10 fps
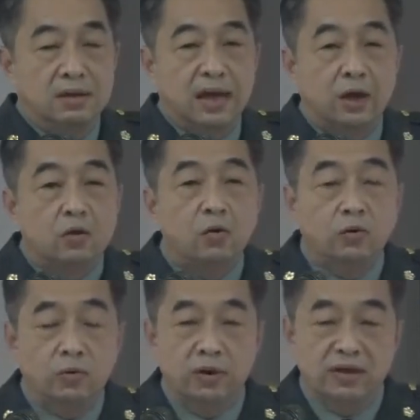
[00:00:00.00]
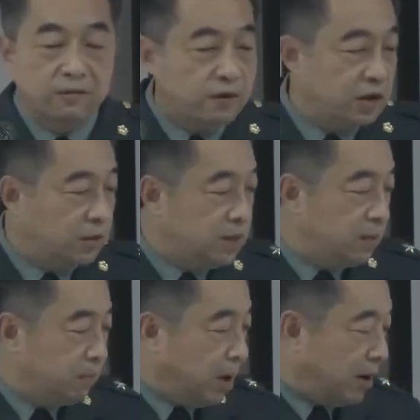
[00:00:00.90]
在共同的成分里
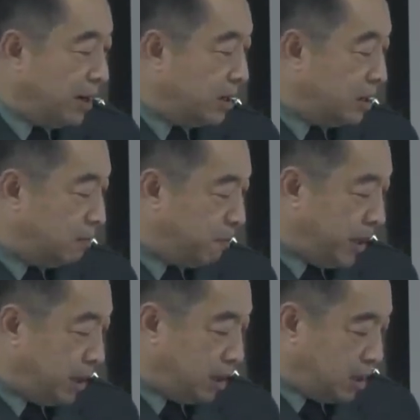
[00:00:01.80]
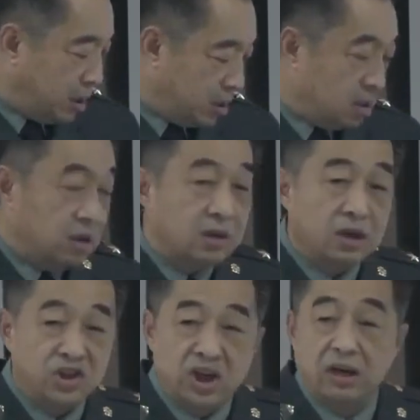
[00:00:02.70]
面，包含了钡、铬
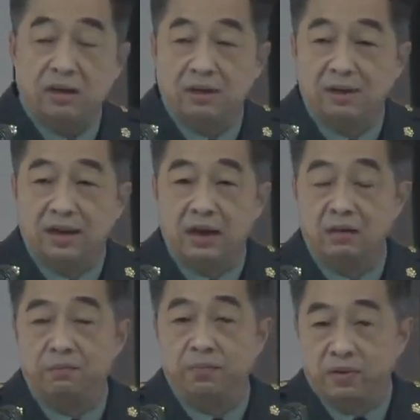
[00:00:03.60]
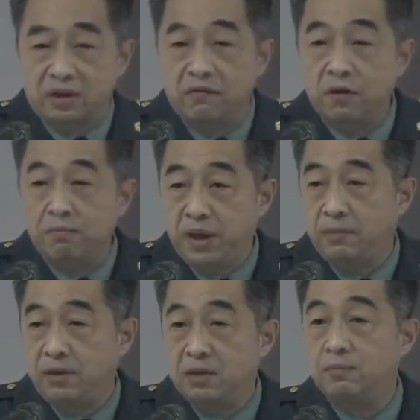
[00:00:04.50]
跟铅，它的成分配
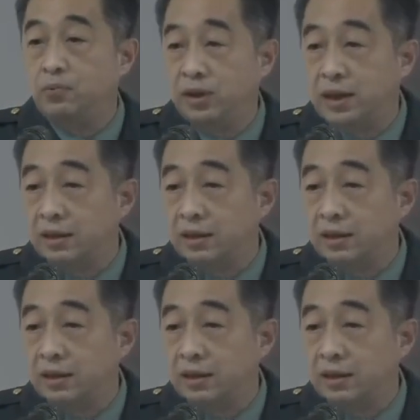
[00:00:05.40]
比是不一